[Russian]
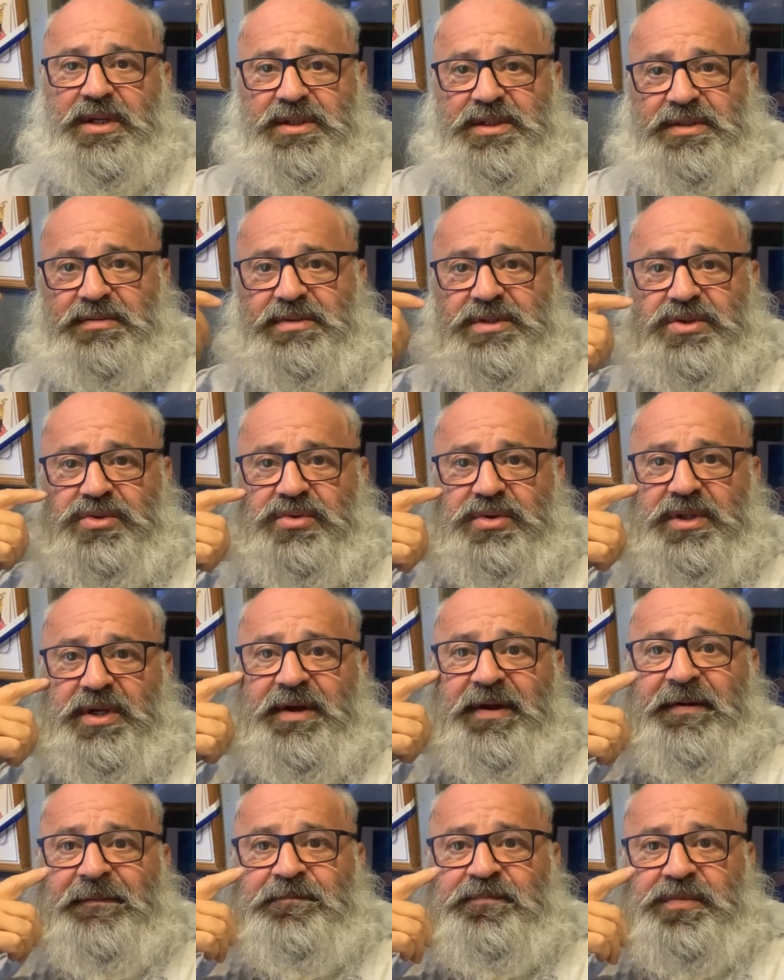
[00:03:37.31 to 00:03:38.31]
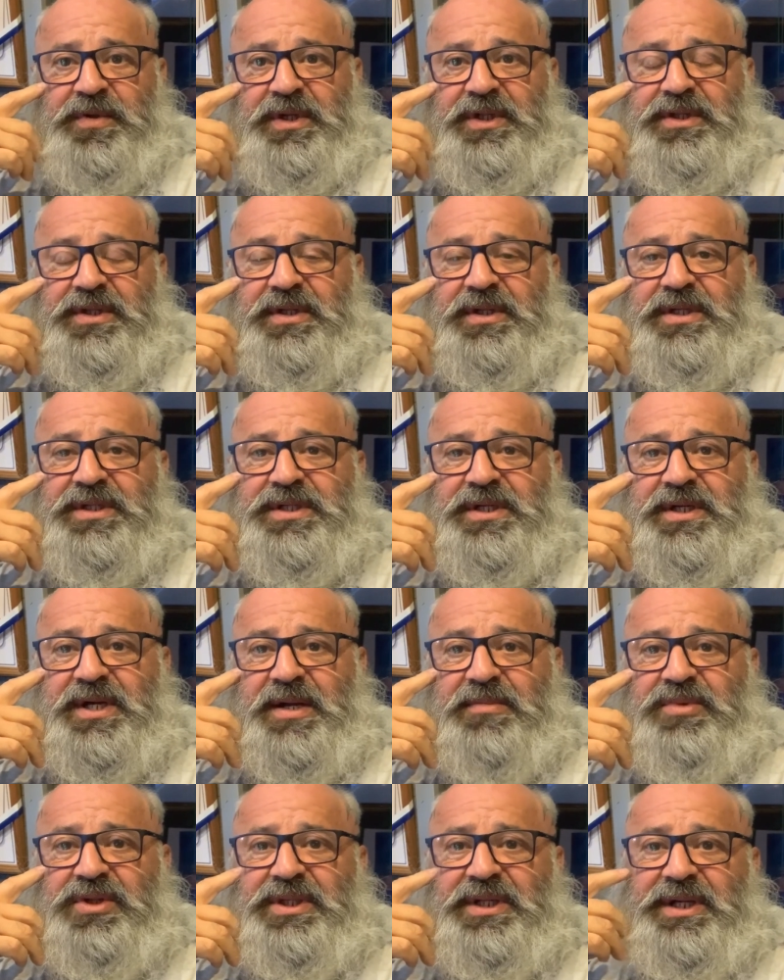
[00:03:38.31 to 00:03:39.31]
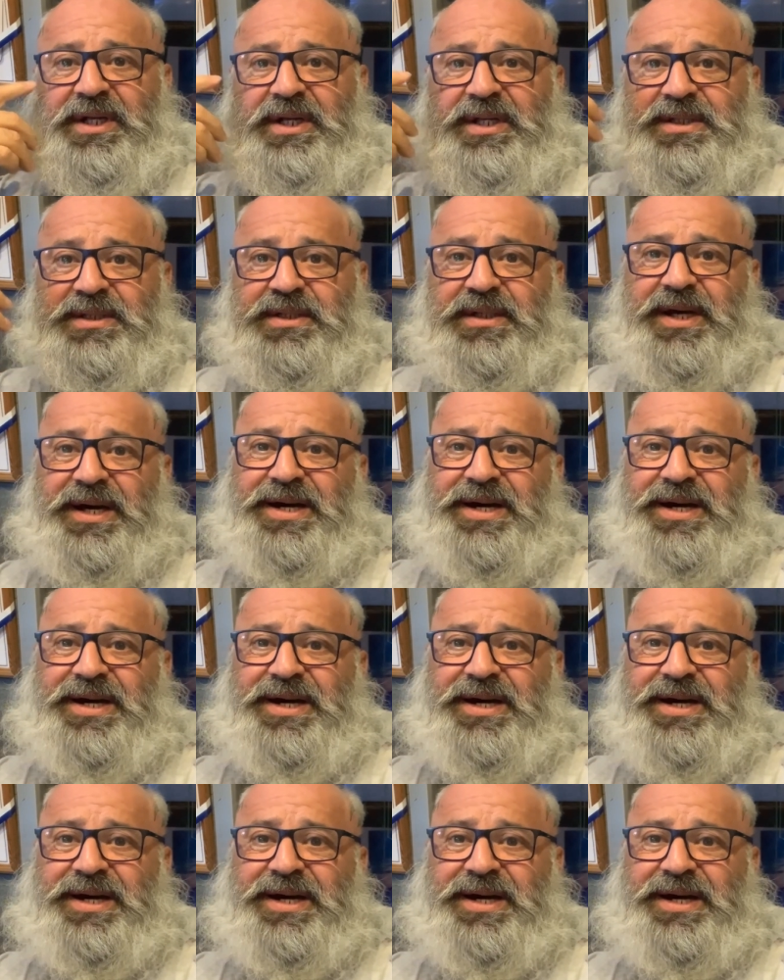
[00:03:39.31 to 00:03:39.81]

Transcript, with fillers: звездой этих каменных лиц.